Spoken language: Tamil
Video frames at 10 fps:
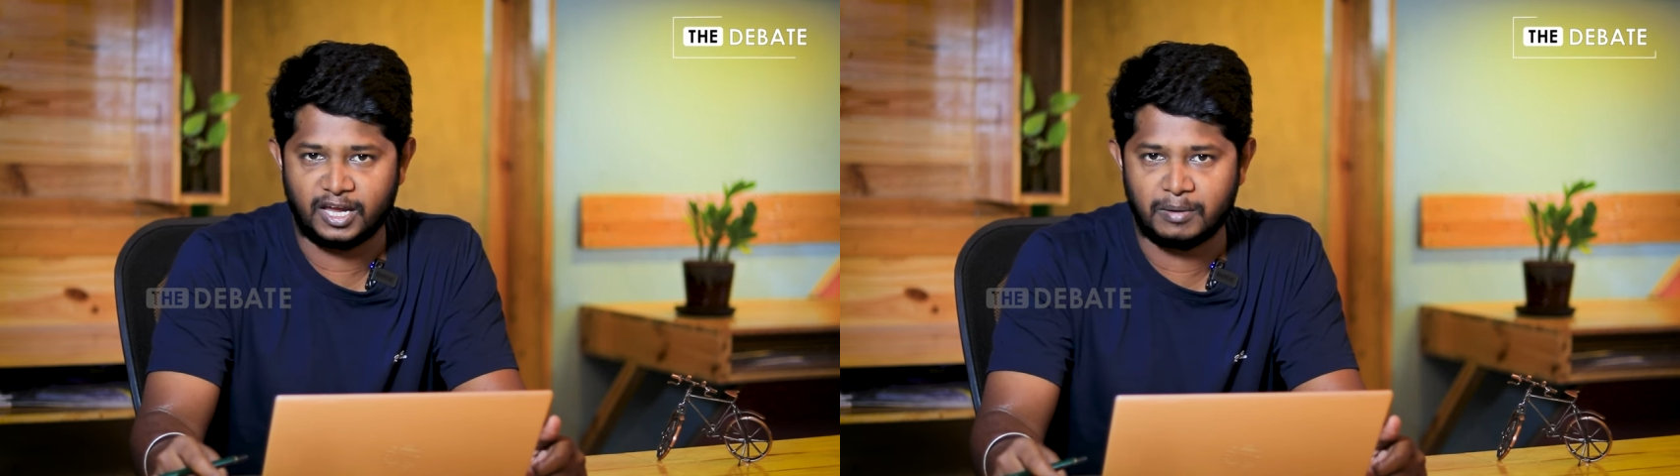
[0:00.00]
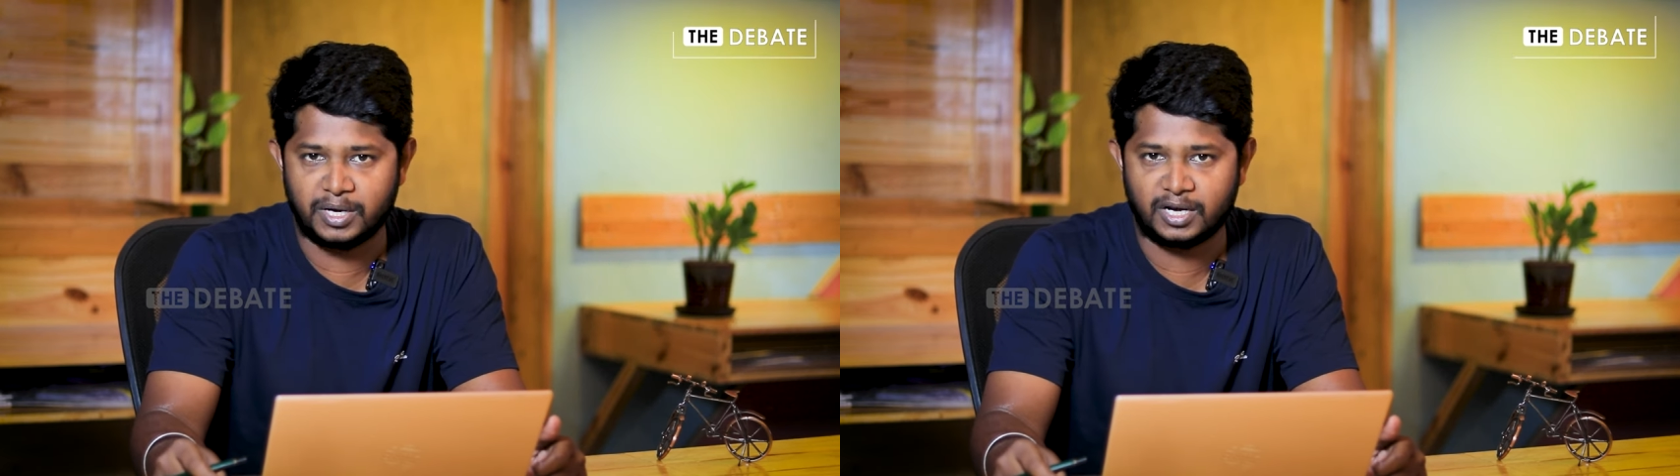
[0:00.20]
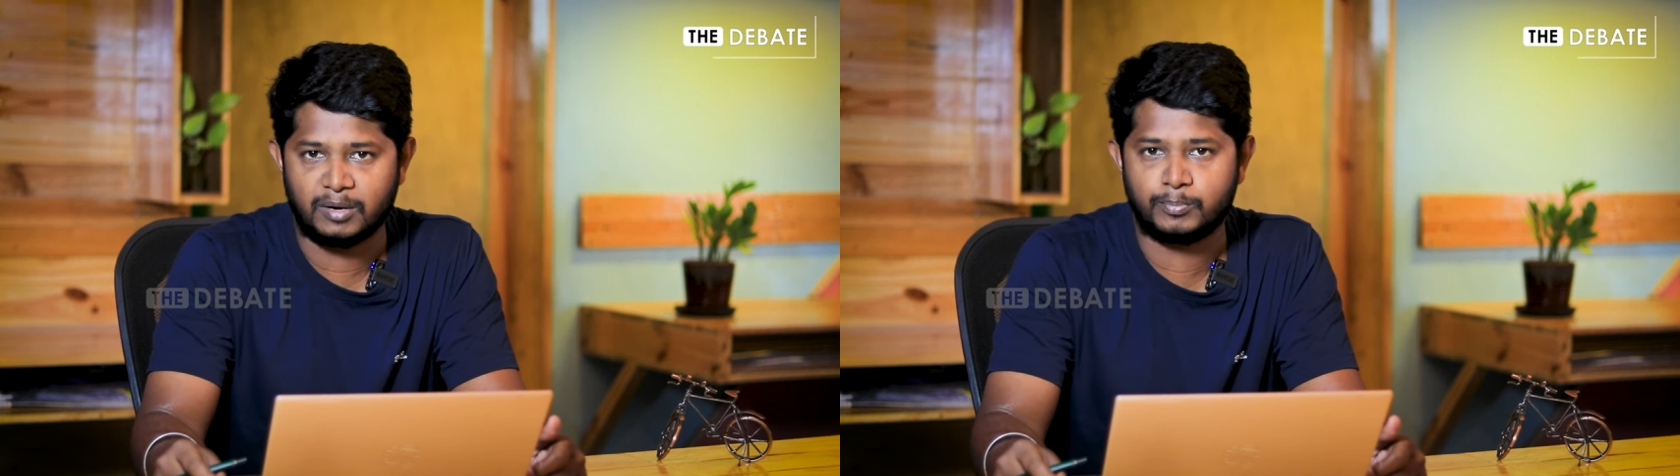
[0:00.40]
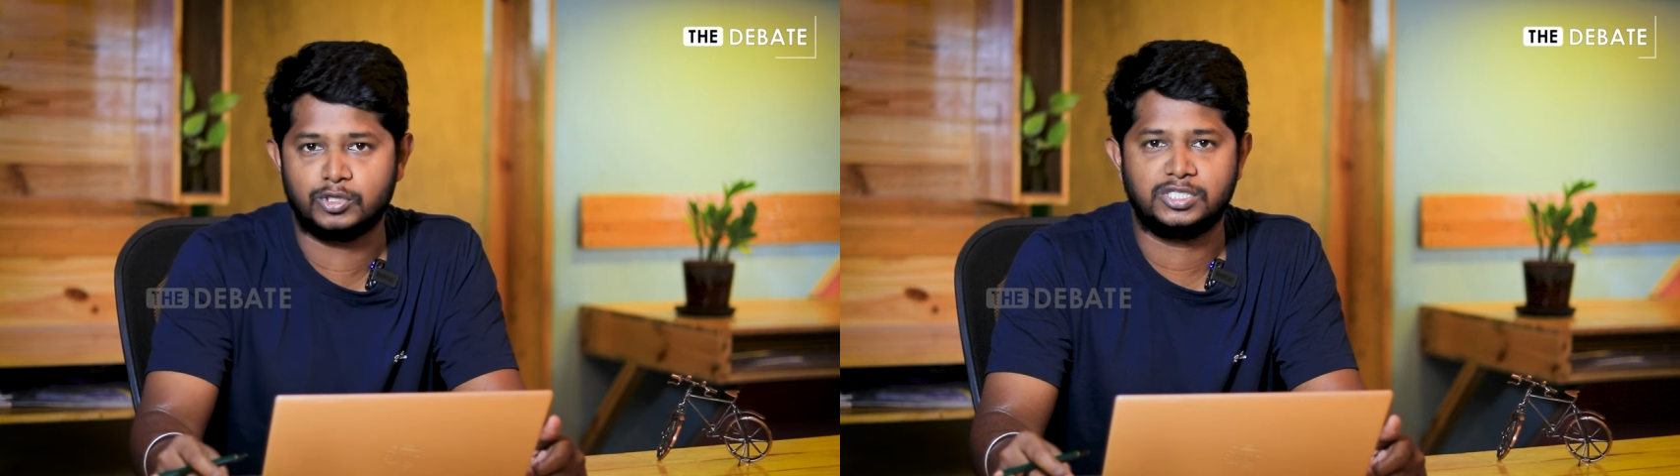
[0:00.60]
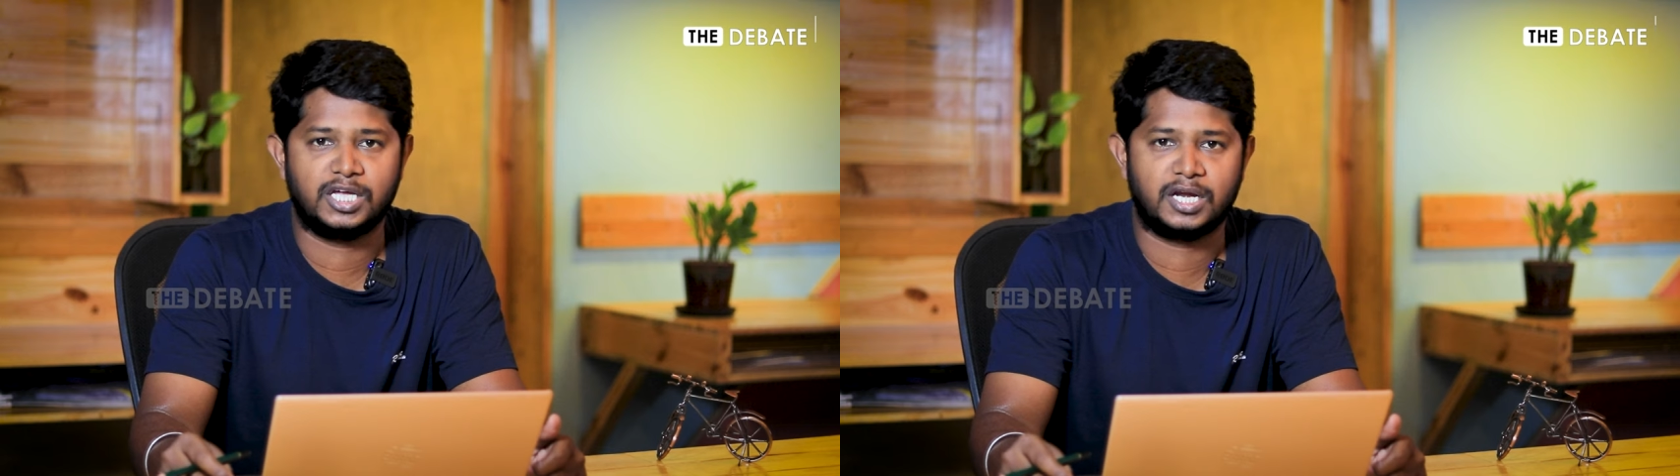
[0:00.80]
ஏன் அப்படின்னா
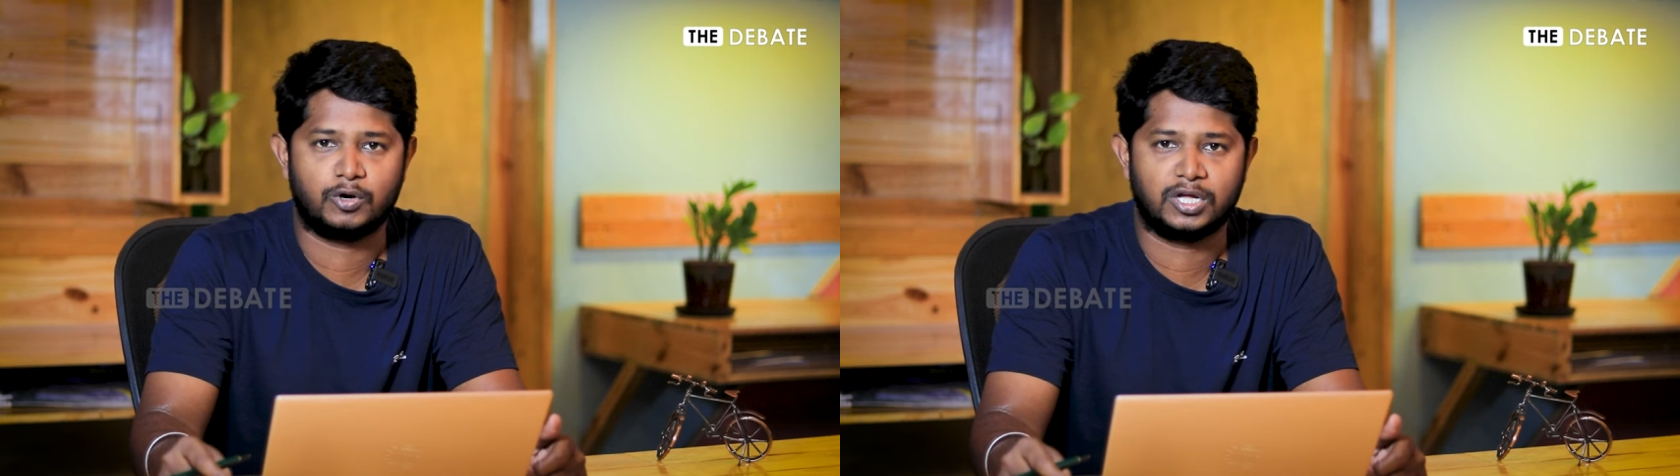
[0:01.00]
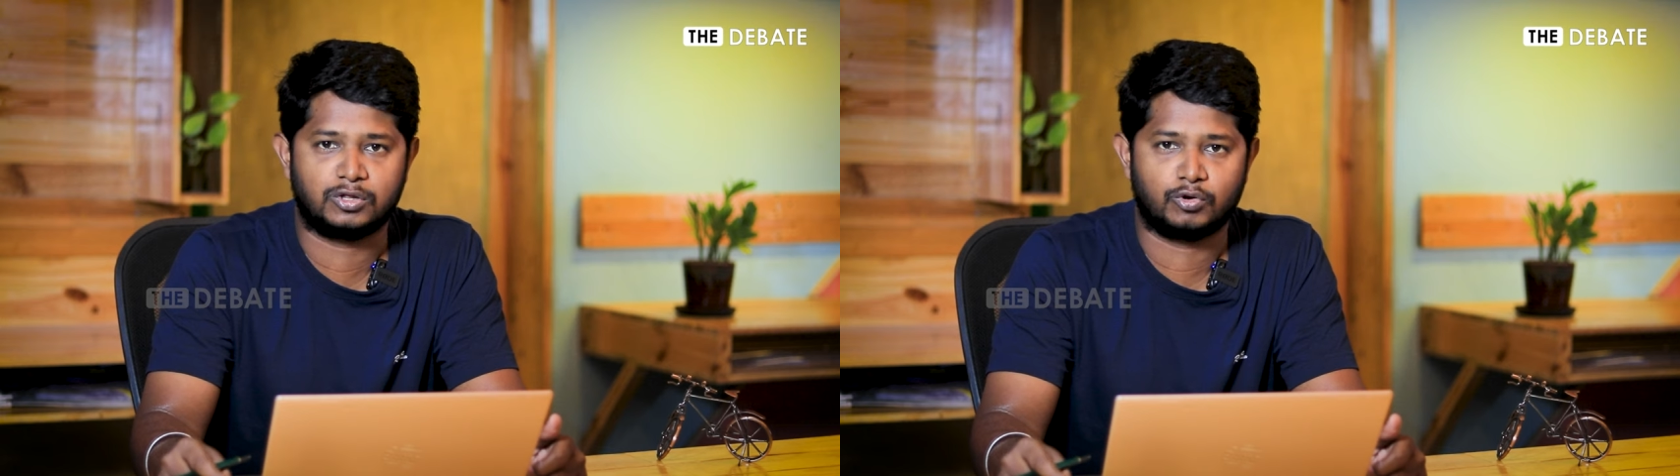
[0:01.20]
புதுச்சேரியினுடைய